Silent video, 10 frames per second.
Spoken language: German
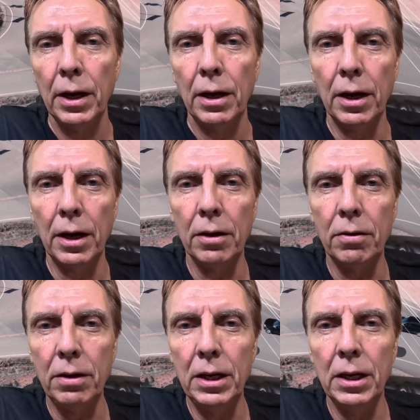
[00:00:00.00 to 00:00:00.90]
äh,
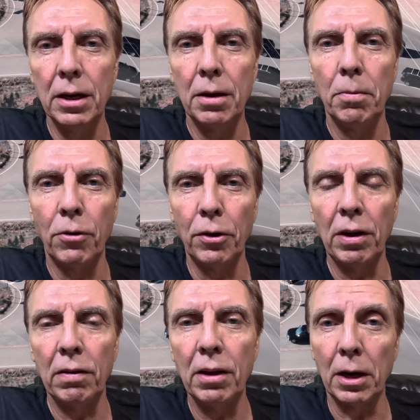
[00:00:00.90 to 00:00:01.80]
die von
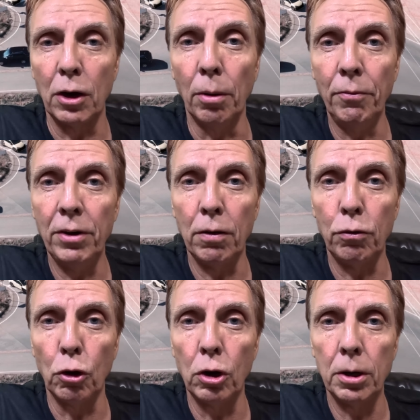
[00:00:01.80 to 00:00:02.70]
Tesla genommen werden
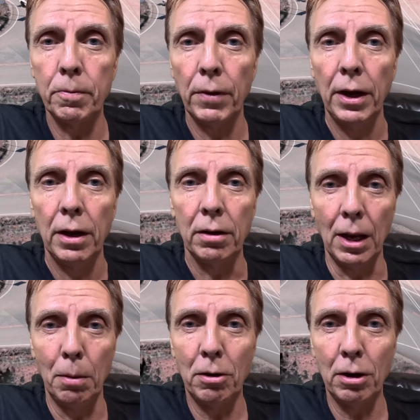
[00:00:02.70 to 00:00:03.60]
sollen, dann
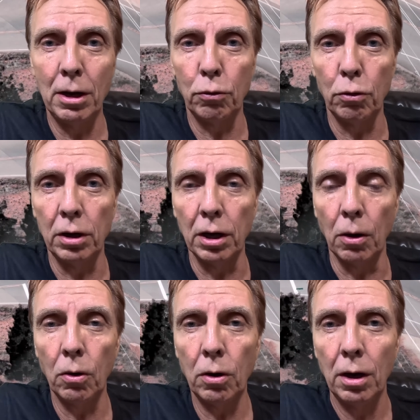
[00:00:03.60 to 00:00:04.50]
nehme ich die natürlich
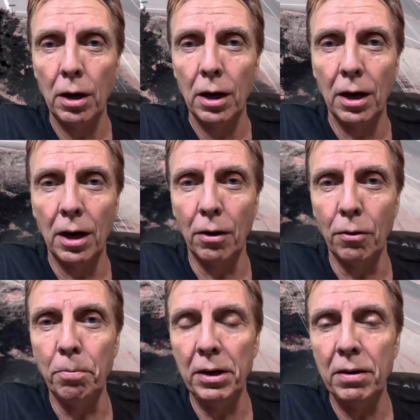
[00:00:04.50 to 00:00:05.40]
auch äh,
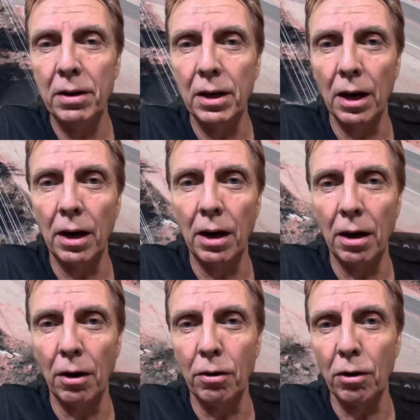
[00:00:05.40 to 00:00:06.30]
und, biete die,
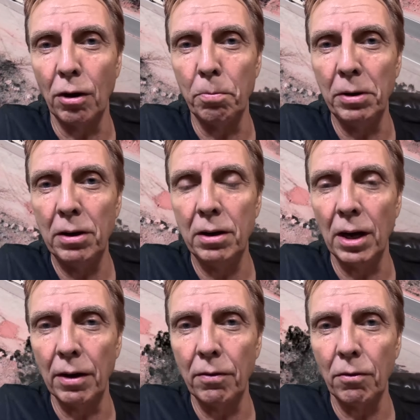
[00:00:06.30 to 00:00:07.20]
und, und, biete die
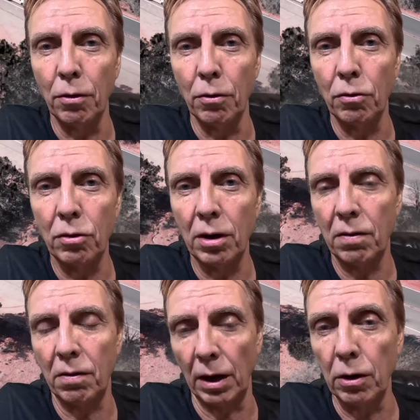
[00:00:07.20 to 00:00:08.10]
an und
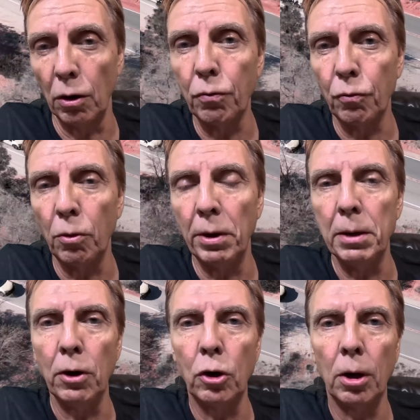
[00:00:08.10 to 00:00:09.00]
zeige ihr auch, wo man die
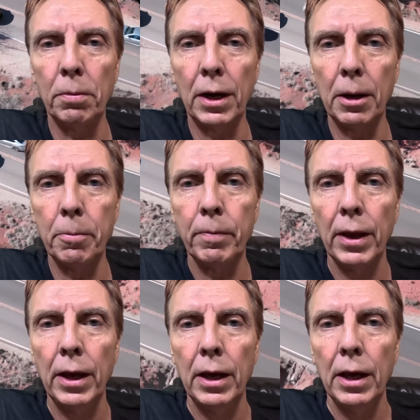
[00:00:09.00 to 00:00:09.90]
bekommen kann.
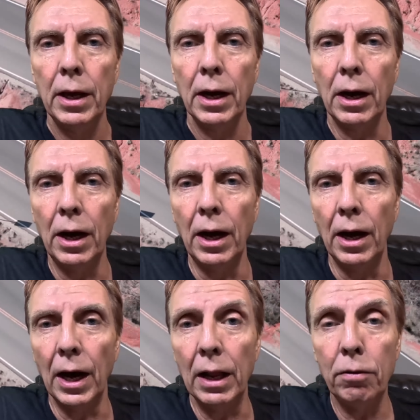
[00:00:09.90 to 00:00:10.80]

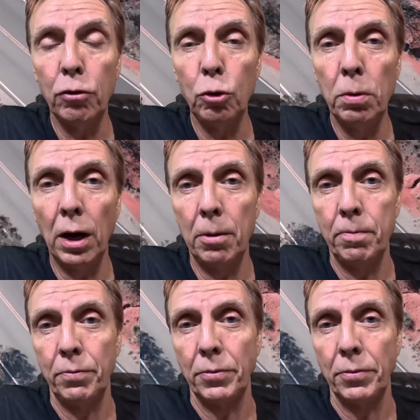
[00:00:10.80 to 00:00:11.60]
alles über